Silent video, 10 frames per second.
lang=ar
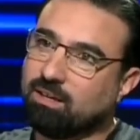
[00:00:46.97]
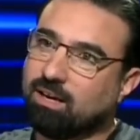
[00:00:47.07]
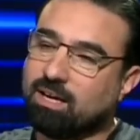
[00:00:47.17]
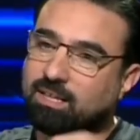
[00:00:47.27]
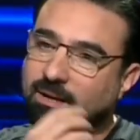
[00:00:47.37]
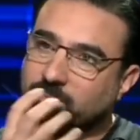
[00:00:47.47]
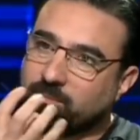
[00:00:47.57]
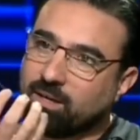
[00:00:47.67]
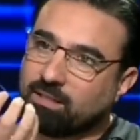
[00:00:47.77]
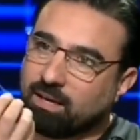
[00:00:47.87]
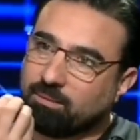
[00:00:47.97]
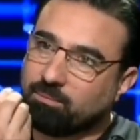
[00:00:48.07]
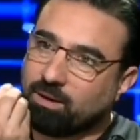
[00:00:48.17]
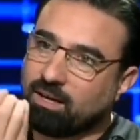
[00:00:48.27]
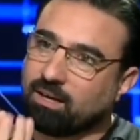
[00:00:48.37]
اذا اذا
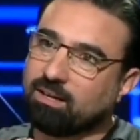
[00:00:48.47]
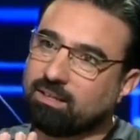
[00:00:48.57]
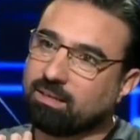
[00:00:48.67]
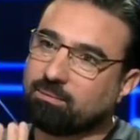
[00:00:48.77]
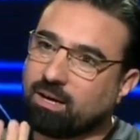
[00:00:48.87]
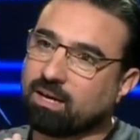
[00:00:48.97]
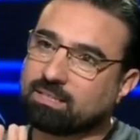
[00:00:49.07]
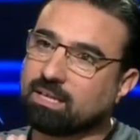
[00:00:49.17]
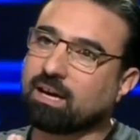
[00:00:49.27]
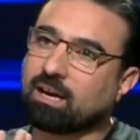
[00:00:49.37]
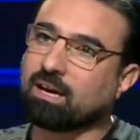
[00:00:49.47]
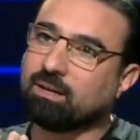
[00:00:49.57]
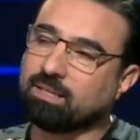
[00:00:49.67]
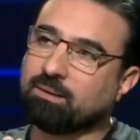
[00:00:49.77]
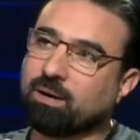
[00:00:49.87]
ما اذا ما اقدر أخ
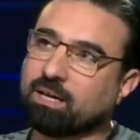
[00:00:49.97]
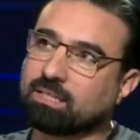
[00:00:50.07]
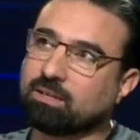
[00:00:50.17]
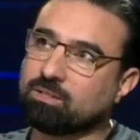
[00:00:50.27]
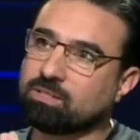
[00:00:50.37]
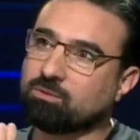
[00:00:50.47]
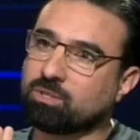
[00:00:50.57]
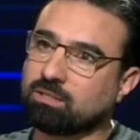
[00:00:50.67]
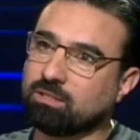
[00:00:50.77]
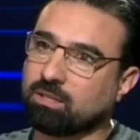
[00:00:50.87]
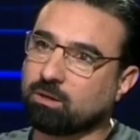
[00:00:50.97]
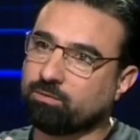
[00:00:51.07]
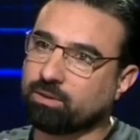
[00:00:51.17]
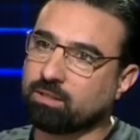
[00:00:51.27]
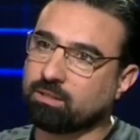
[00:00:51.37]
اذا ما اقدر اوصل وجهه النظر
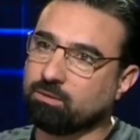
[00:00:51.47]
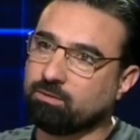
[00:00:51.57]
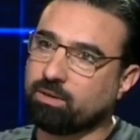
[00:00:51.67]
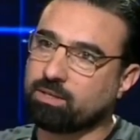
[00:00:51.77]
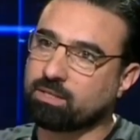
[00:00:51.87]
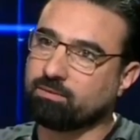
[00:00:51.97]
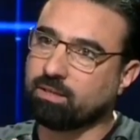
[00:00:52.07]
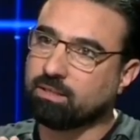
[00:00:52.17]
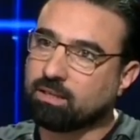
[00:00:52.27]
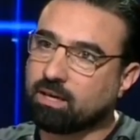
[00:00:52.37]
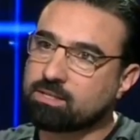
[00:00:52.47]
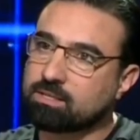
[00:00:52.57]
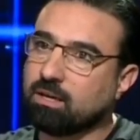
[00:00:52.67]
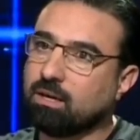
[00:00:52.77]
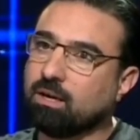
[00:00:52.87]
وفكرته والفلسفه
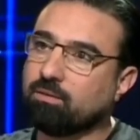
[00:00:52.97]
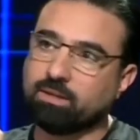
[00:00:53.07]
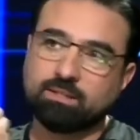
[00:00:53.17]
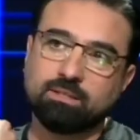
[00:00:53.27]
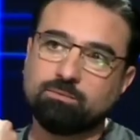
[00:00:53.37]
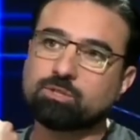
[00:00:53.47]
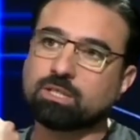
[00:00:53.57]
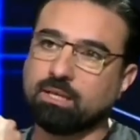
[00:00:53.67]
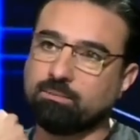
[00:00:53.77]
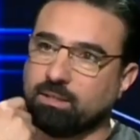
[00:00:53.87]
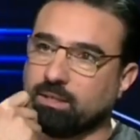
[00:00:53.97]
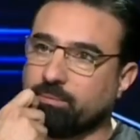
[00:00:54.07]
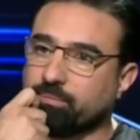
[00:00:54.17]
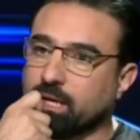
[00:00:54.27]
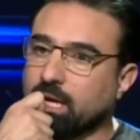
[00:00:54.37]
للناس فعند المشكله بيه
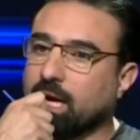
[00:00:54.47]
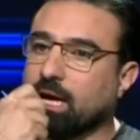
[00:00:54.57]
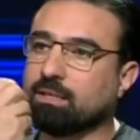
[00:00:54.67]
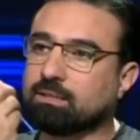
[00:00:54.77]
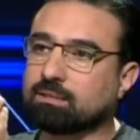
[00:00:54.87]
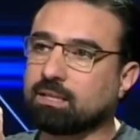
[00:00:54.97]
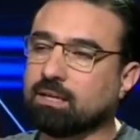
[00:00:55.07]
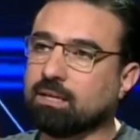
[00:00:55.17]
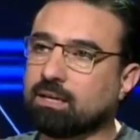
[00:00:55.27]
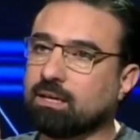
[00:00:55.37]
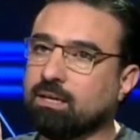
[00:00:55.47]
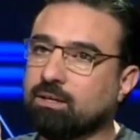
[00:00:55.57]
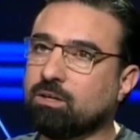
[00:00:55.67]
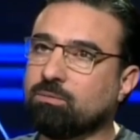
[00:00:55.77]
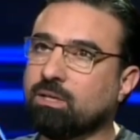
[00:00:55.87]
الطريقه
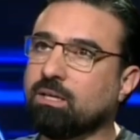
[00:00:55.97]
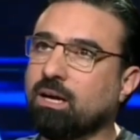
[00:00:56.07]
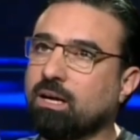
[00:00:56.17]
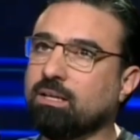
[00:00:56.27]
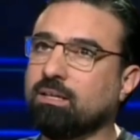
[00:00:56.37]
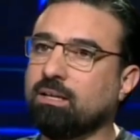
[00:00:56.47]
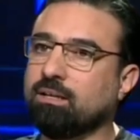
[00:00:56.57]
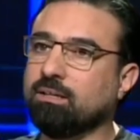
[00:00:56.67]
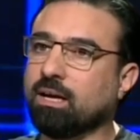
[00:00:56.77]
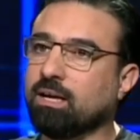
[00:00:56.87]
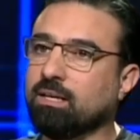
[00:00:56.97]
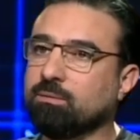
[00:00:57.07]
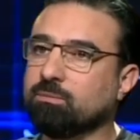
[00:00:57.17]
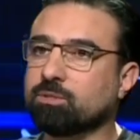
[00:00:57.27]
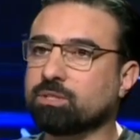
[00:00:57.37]
اليوم احنا نعاني
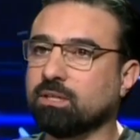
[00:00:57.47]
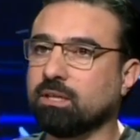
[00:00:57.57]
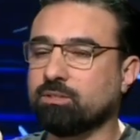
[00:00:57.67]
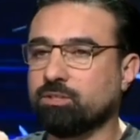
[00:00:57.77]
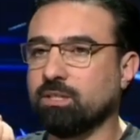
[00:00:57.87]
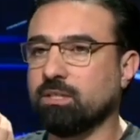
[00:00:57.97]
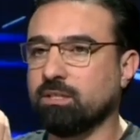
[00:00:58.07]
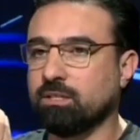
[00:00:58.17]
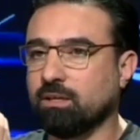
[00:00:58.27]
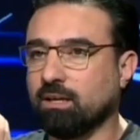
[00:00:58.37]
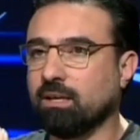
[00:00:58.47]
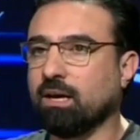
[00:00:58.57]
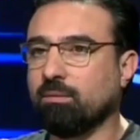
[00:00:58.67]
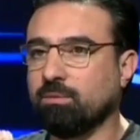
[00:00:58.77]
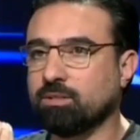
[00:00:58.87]
من مشكله الجيل
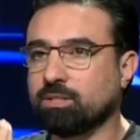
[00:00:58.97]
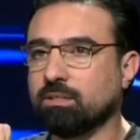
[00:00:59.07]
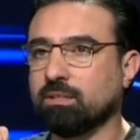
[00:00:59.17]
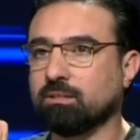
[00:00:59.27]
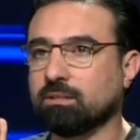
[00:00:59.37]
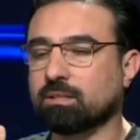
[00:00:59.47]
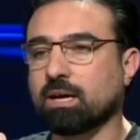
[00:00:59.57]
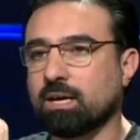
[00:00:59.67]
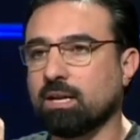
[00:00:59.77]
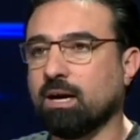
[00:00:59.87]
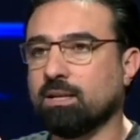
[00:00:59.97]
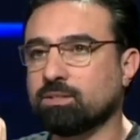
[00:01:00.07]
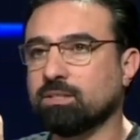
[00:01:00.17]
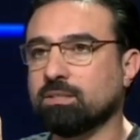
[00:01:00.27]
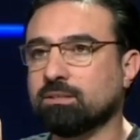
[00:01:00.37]
الاعلامي الجديد تخيل الان كنت